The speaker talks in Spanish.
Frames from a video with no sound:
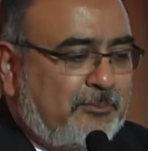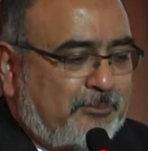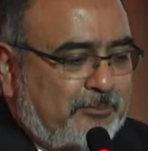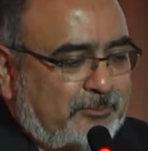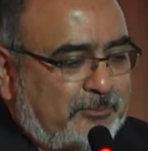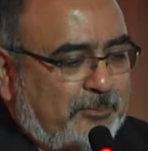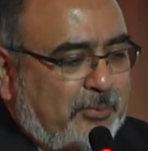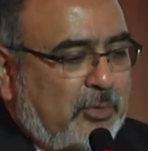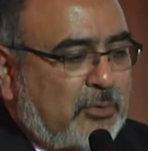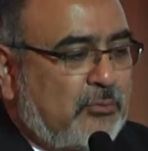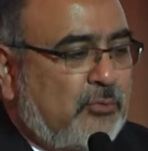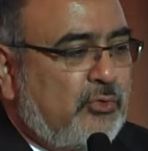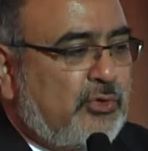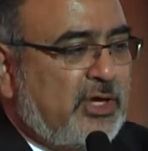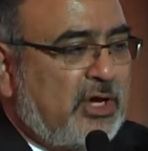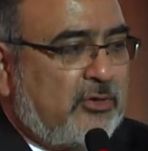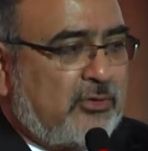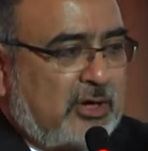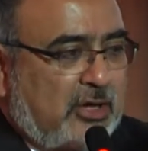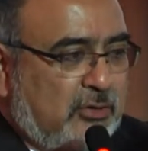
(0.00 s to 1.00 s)
Por muy
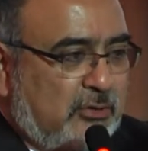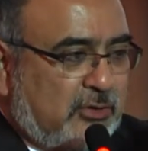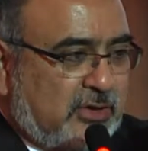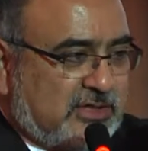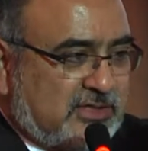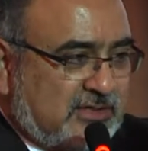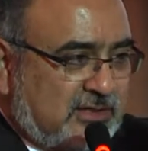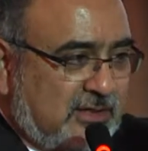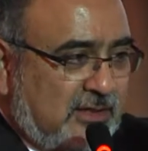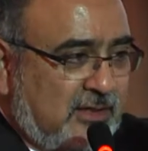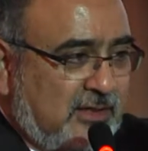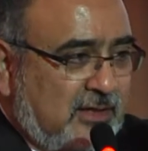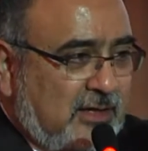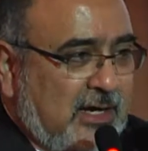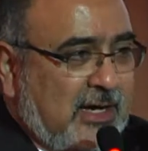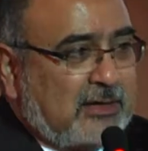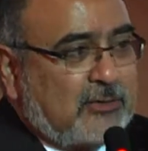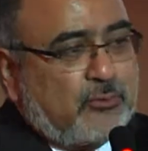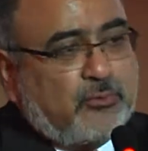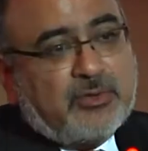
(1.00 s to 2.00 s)
ahogado que esté,
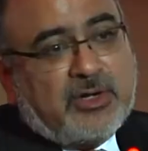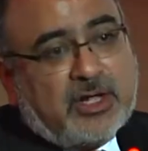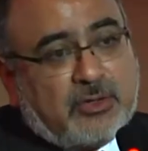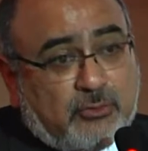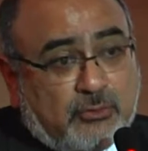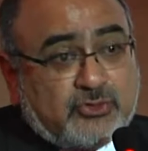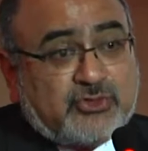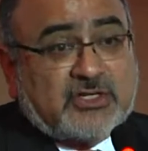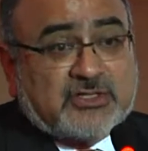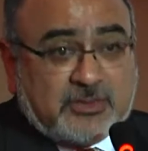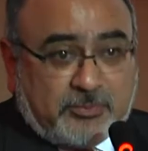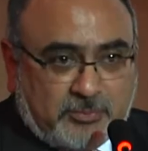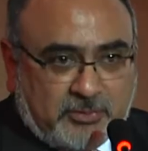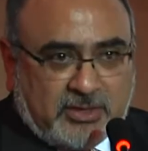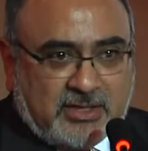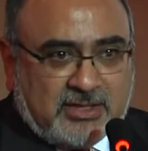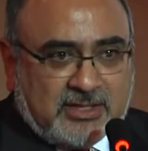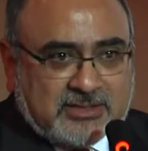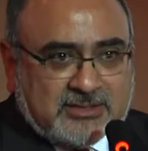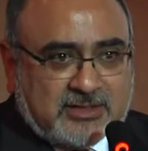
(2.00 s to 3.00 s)
algunas cosas se
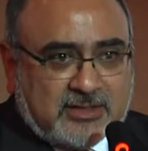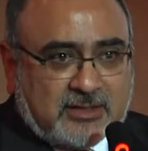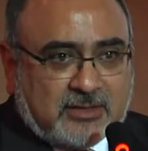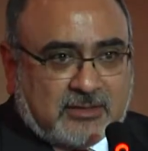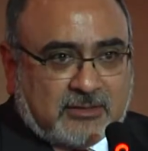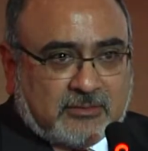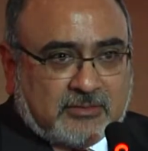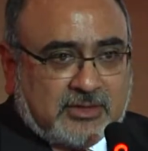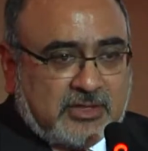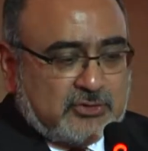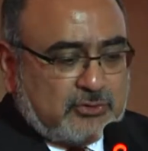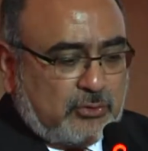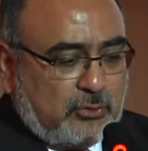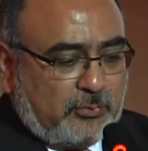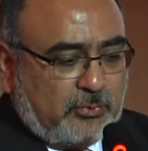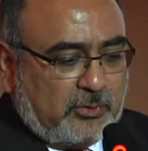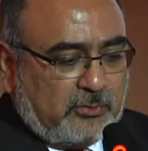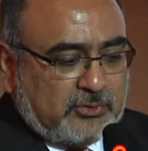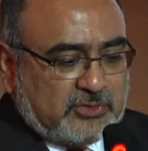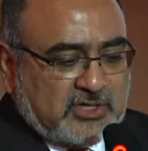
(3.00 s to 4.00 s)
pueden hacer y eso lo
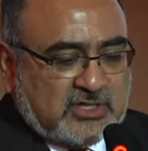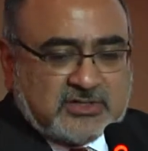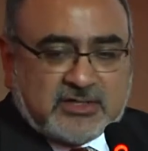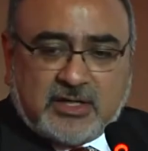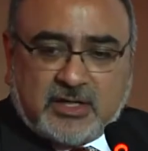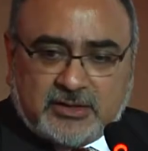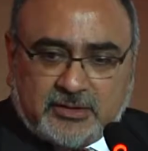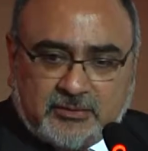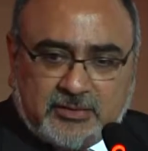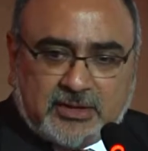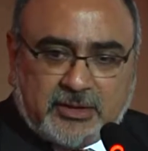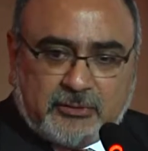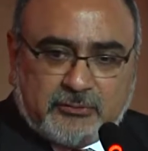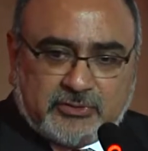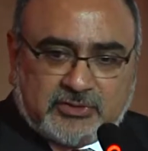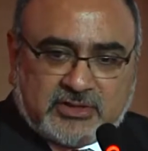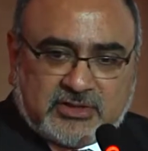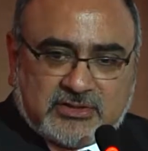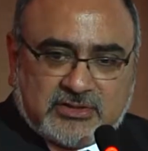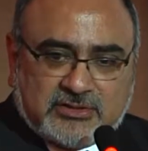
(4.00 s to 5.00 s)
podemos hacer a nivel de
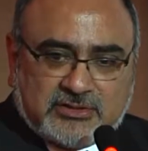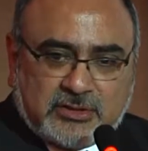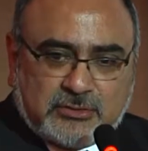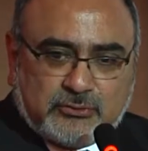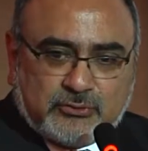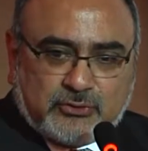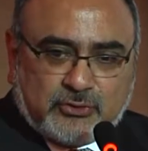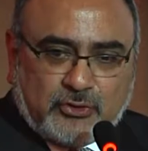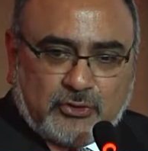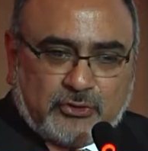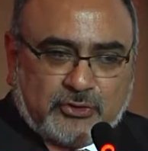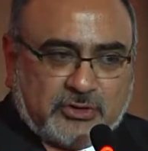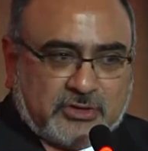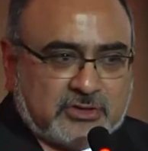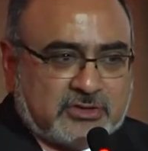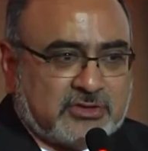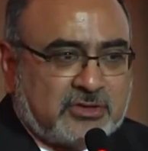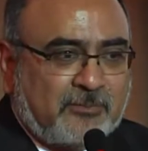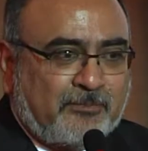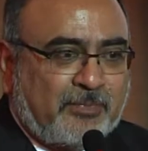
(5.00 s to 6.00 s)
nuestras instituciones.